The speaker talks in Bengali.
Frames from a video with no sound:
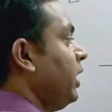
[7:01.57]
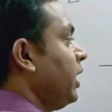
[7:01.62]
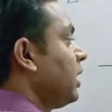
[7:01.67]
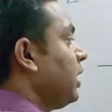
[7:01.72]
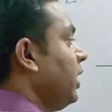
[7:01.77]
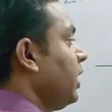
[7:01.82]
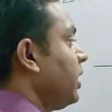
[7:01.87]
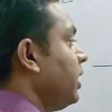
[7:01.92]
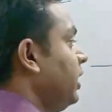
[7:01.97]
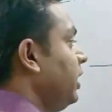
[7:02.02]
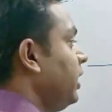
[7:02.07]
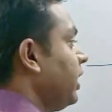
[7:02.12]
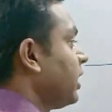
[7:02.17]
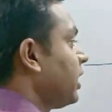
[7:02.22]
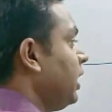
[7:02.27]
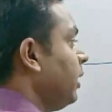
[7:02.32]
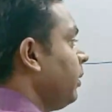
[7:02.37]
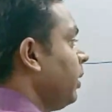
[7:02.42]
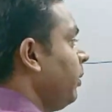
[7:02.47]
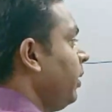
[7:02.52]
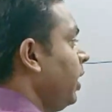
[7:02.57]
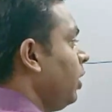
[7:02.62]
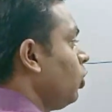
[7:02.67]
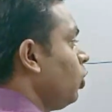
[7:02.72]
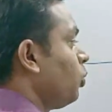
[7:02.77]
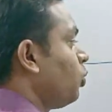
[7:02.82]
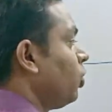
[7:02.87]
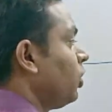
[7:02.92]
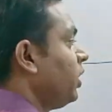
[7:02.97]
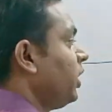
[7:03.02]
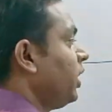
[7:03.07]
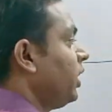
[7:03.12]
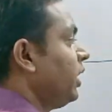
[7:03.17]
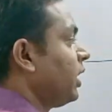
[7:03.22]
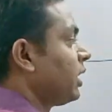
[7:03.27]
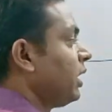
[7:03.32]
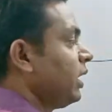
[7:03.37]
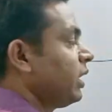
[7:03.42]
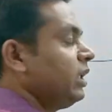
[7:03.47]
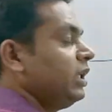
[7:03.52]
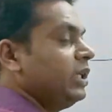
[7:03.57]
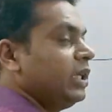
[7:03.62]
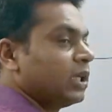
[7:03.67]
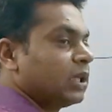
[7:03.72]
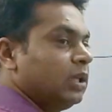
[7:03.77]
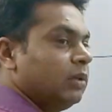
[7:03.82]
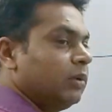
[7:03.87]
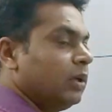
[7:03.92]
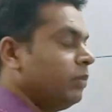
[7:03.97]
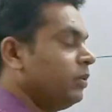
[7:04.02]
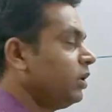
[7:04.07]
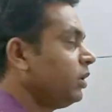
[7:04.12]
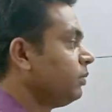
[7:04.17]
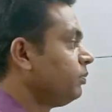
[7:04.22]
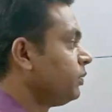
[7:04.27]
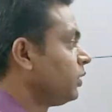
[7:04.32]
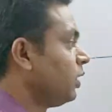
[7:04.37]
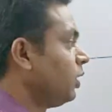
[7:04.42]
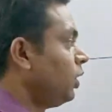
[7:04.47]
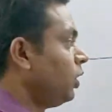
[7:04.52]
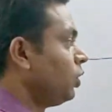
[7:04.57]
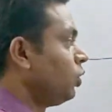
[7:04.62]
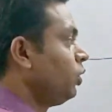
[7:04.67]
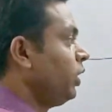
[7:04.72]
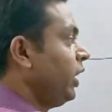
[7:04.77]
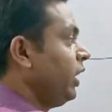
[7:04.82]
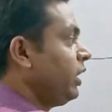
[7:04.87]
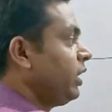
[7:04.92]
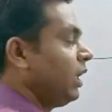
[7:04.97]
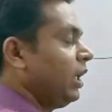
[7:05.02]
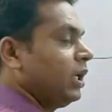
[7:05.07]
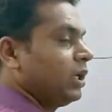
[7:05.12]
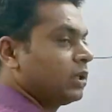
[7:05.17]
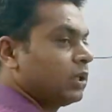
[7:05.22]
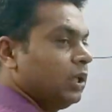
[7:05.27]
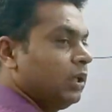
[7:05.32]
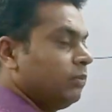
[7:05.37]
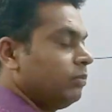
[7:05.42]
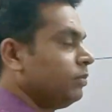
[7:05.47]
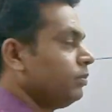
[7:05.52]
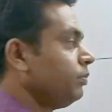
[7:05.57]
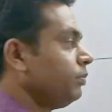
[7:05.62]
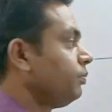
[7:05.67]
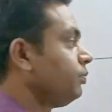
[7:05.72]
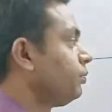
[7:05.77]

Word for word: দিয়ে দেখলে কি দেখতে পাবে আর ওপর দিয়ে দেখলে কি দেখতে পাবে শুধু এইটা আঁকলাম